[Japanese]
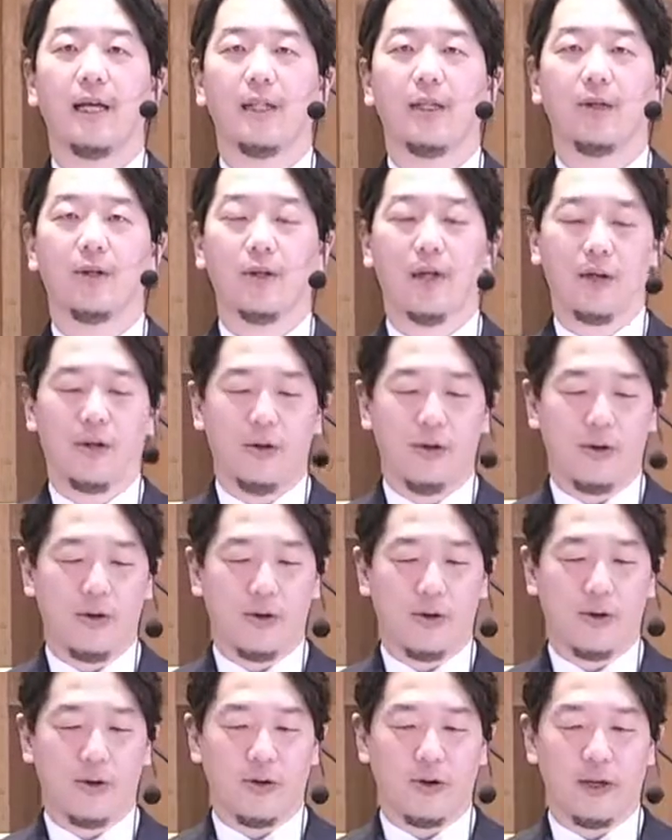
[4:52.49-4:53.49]
動画
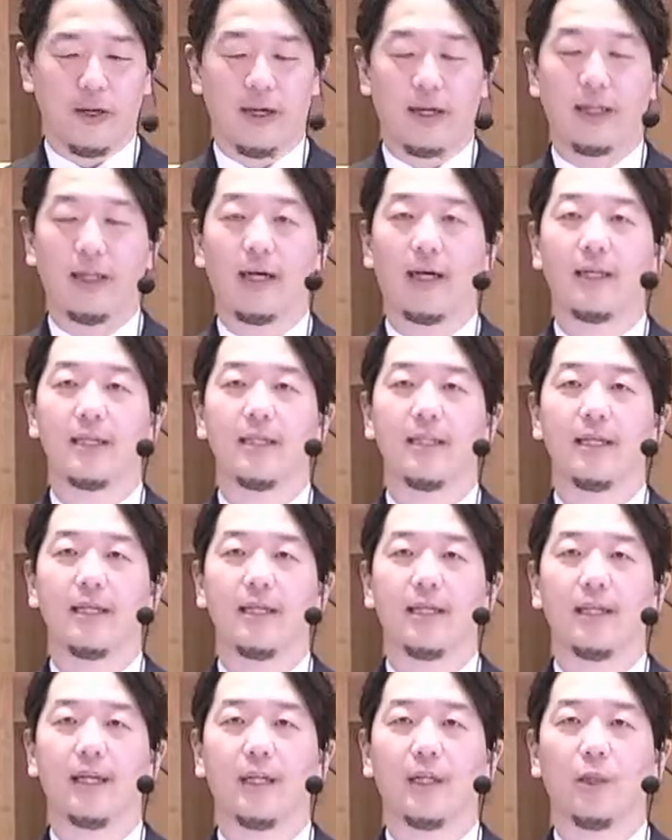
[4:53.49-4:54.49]
をこれから流してい
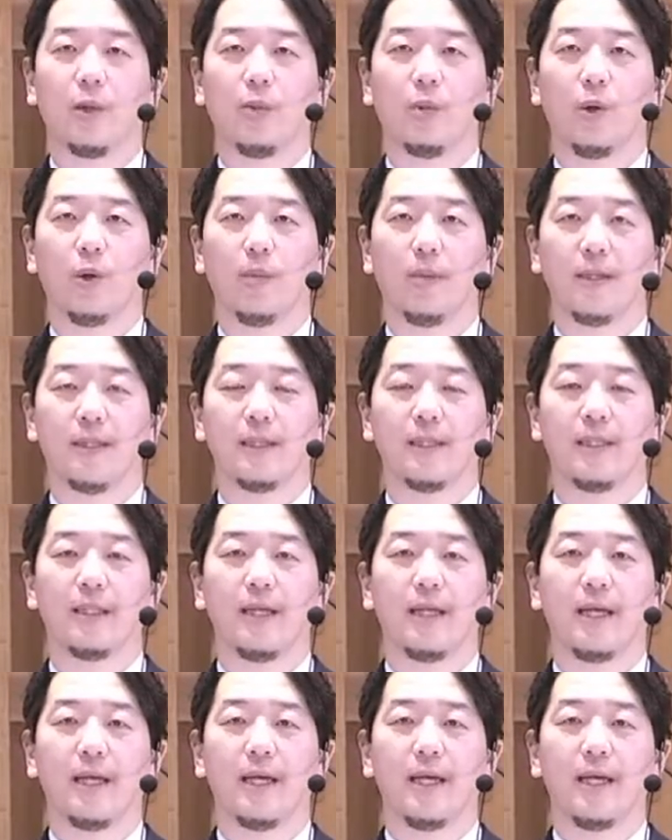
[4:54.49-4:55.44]
きたいと思います、